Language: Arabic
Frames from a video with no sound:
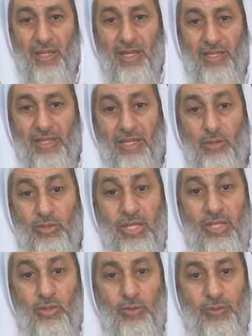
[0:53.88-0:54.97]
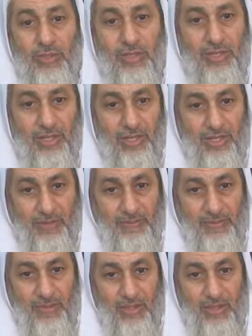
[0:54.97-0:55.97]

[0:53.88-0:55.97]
أحيانا يزاهد في ذكر الله